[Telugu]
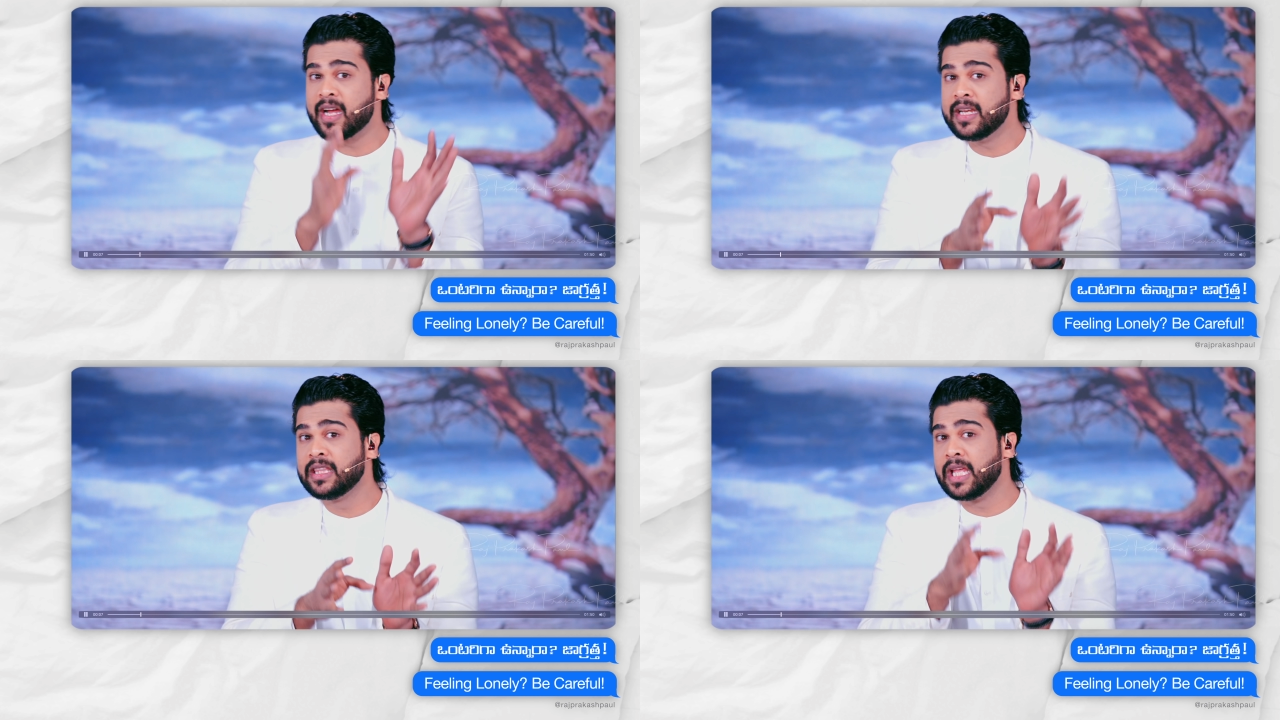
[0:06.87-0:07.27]

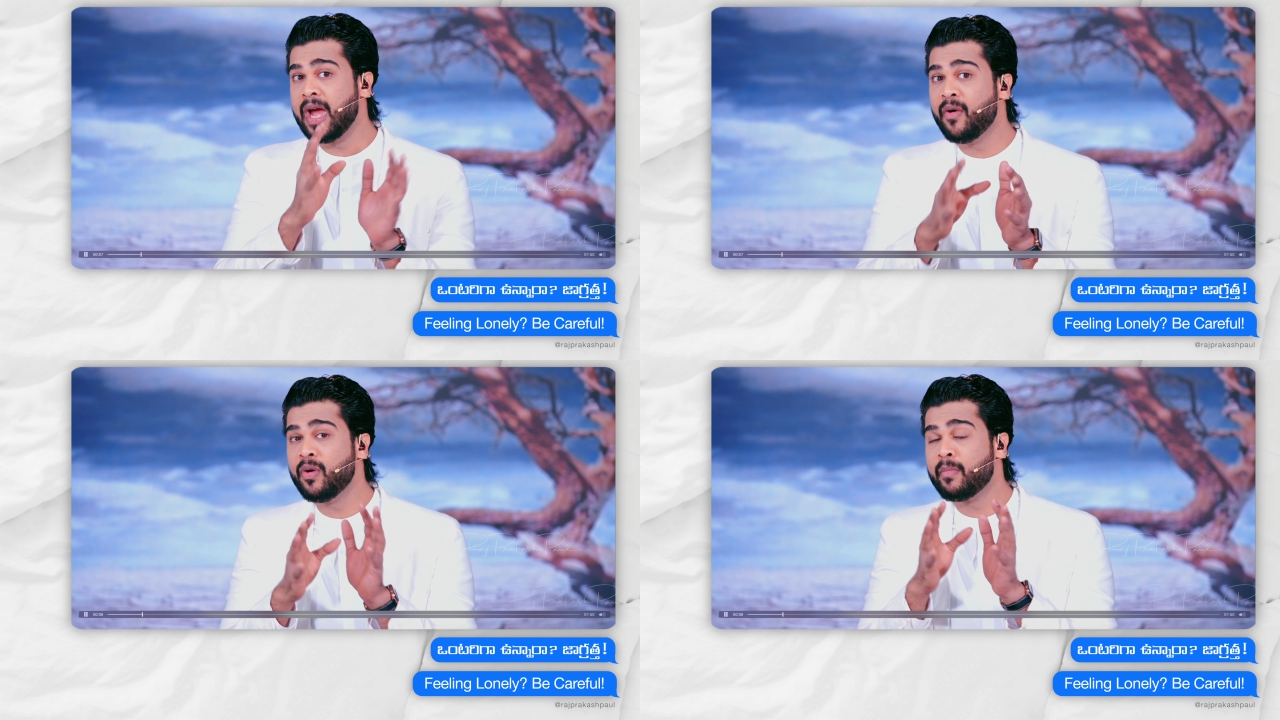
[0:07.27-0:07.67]
కానీ
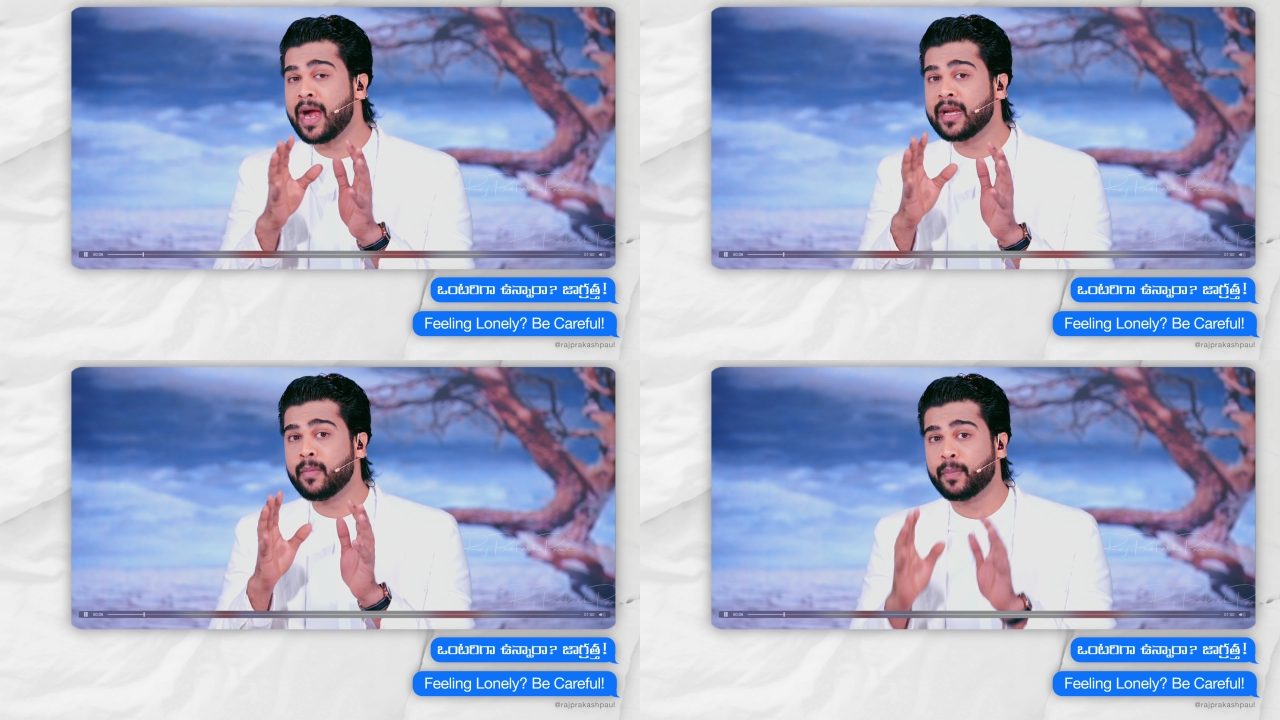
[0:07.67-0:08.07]
దేవుని
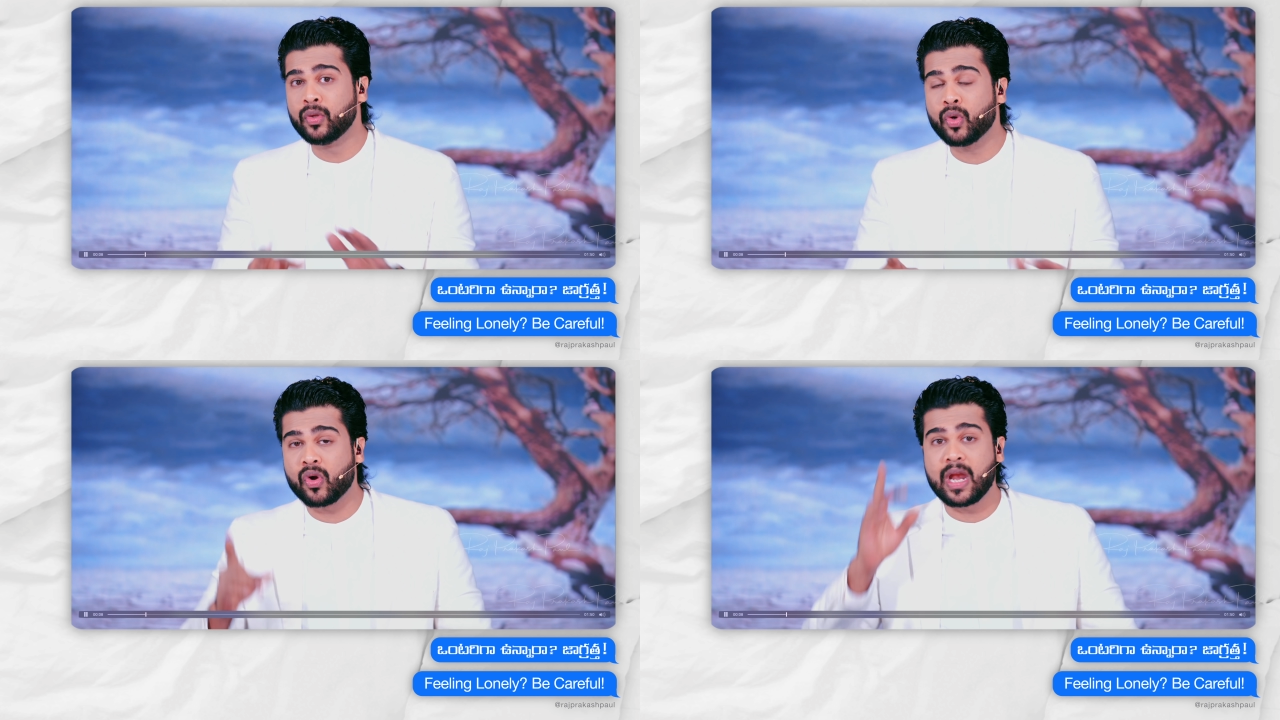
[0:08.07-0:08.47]
మాటను
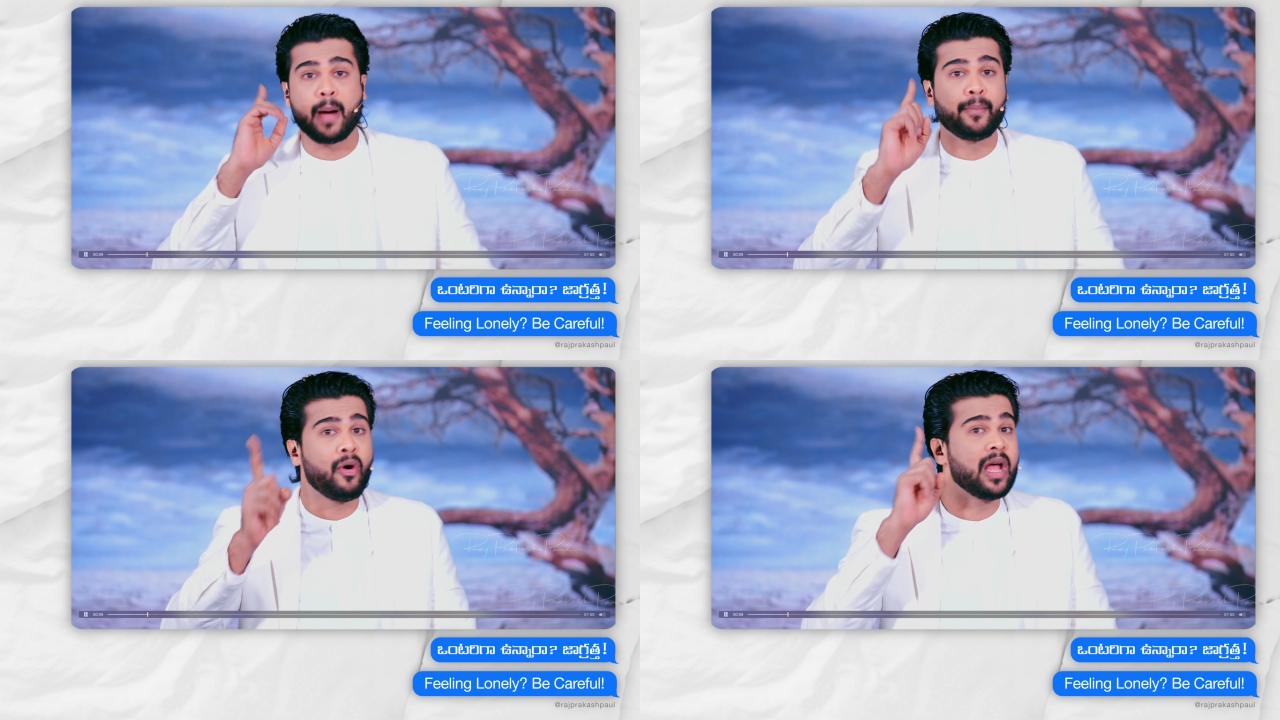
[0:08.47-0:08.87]

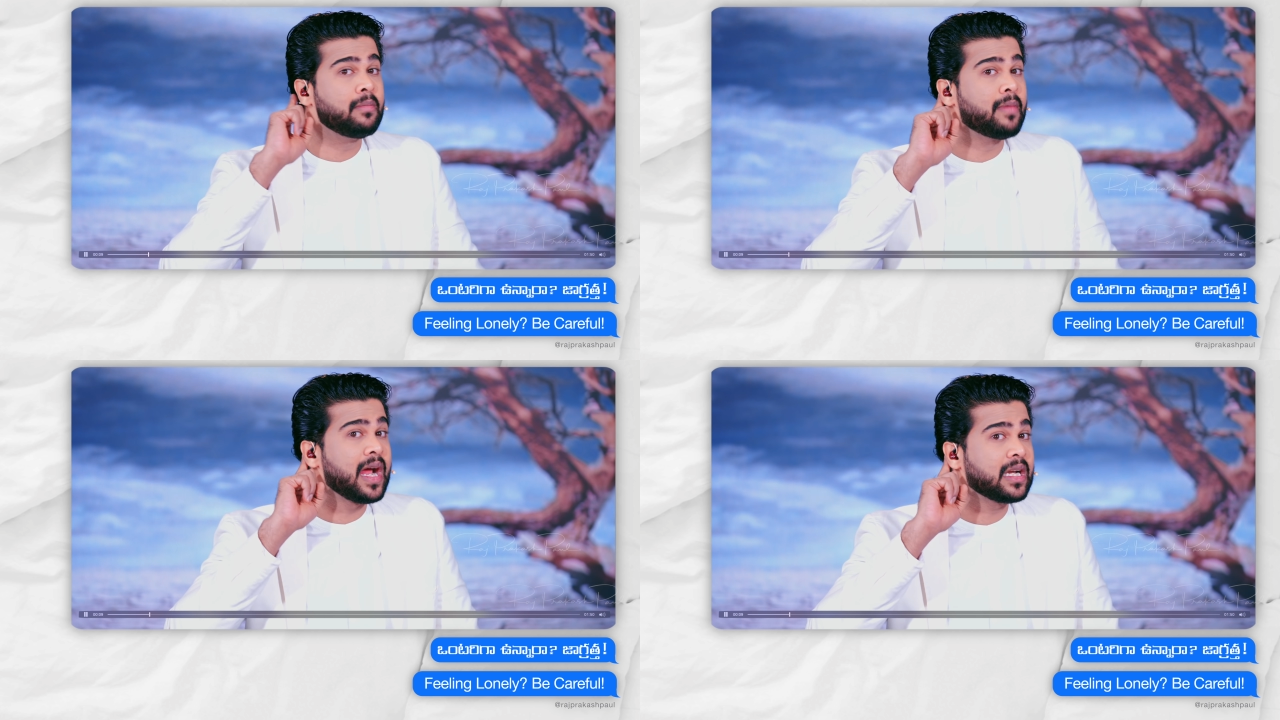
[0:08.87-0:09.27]
పొందుకోకుండా
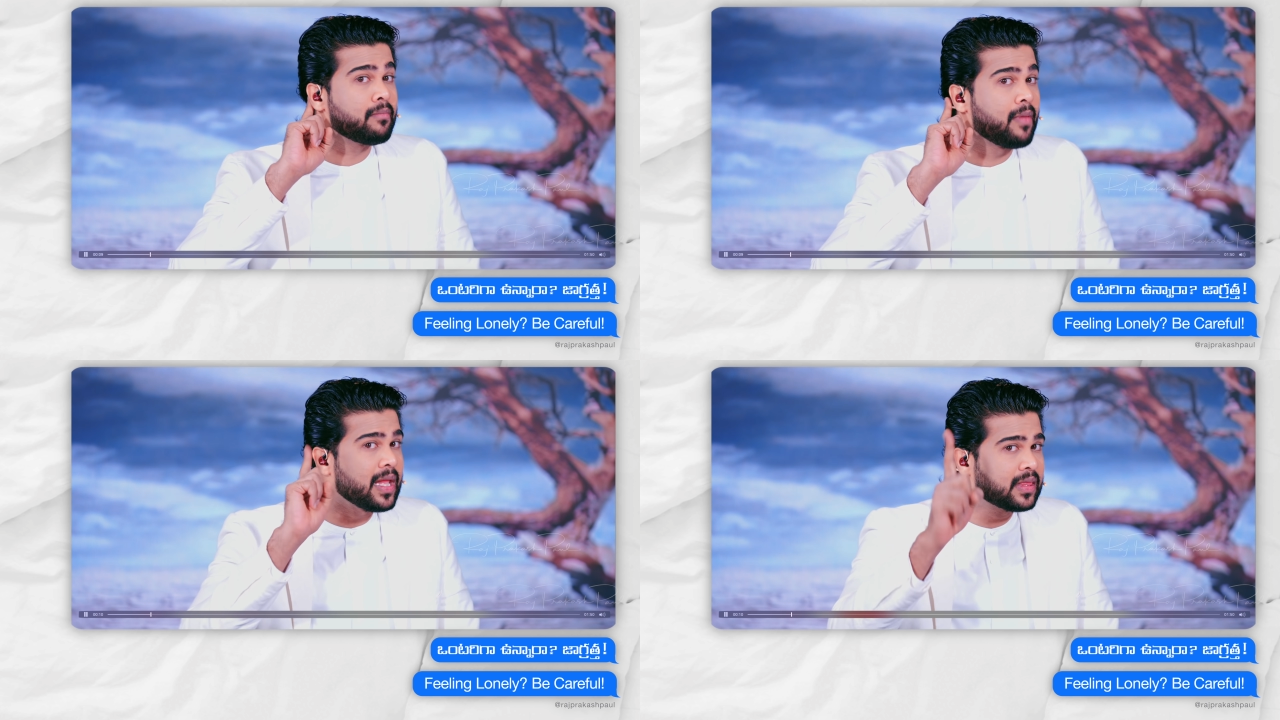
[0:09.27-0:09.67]
అపవాది
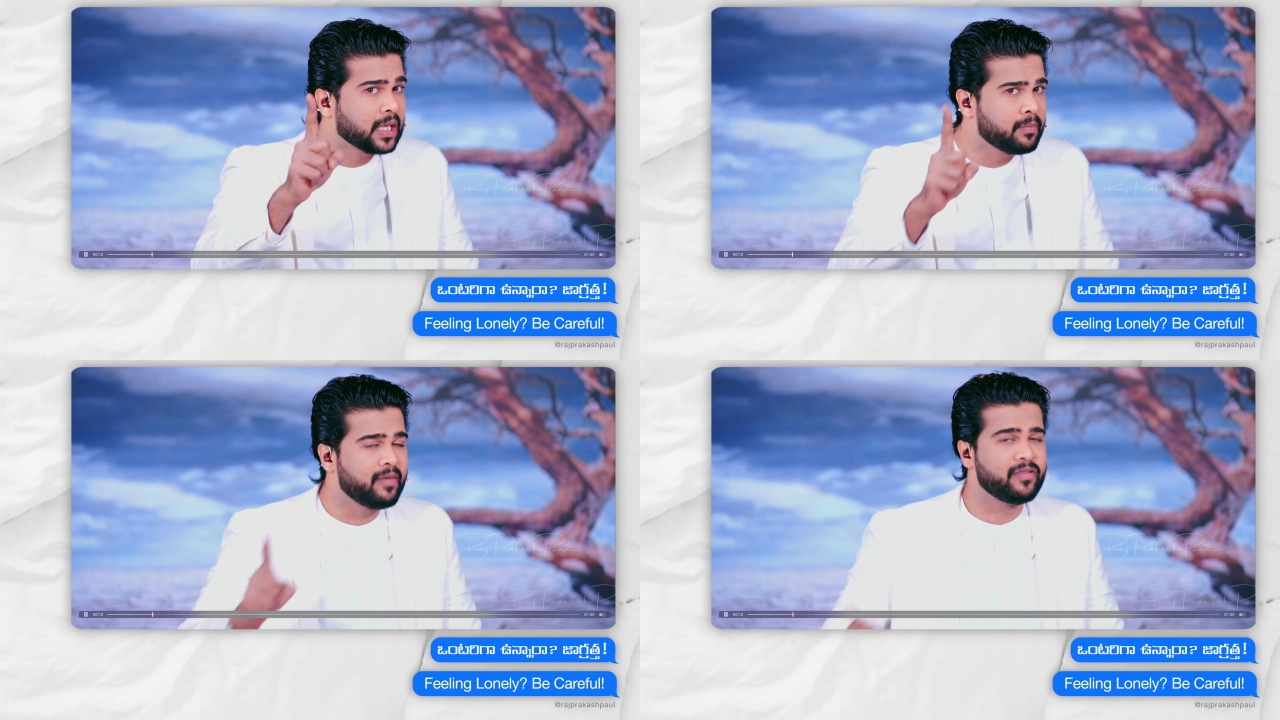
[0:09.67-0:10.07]
మాట
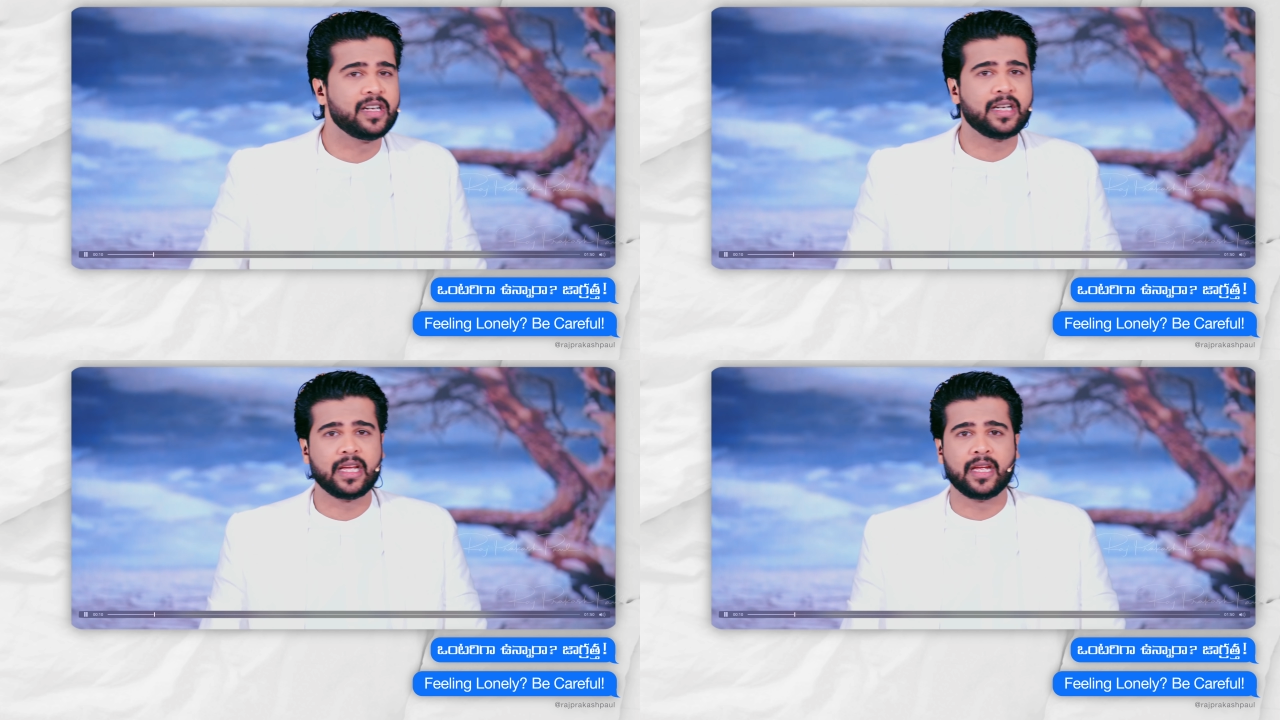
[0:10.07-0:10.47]
మాత్రమే
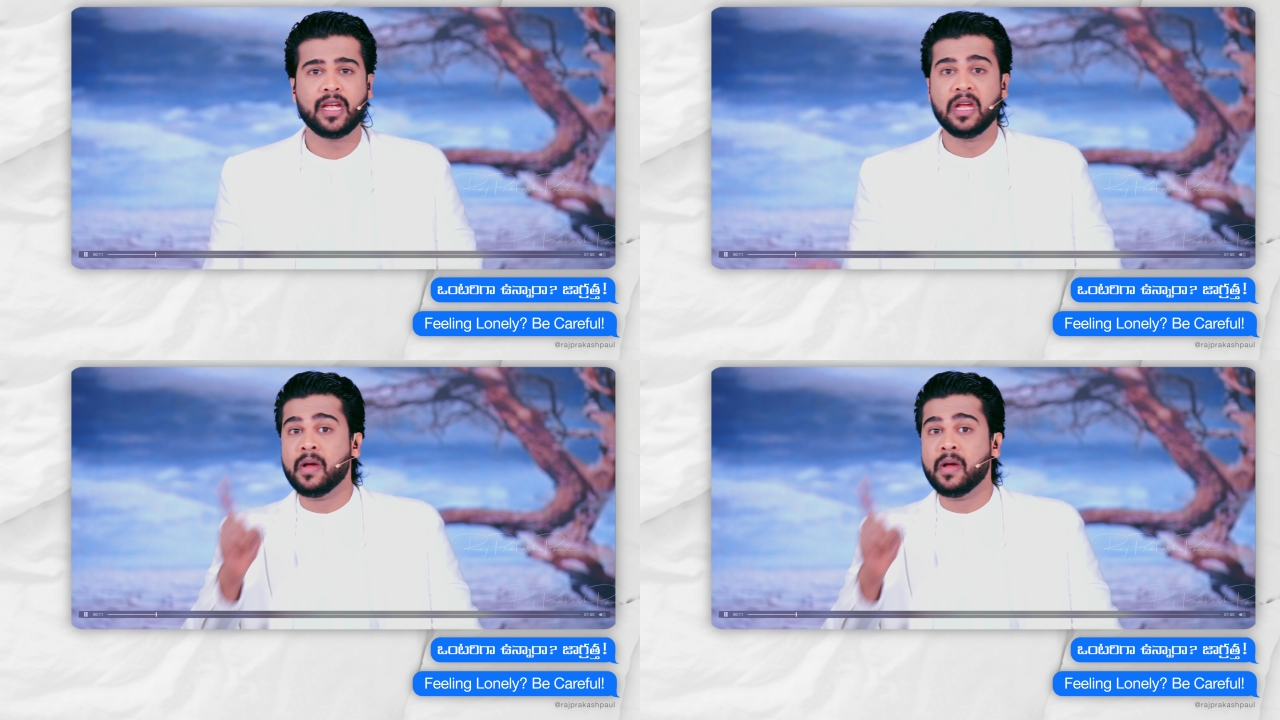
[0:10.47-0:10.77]
వింటే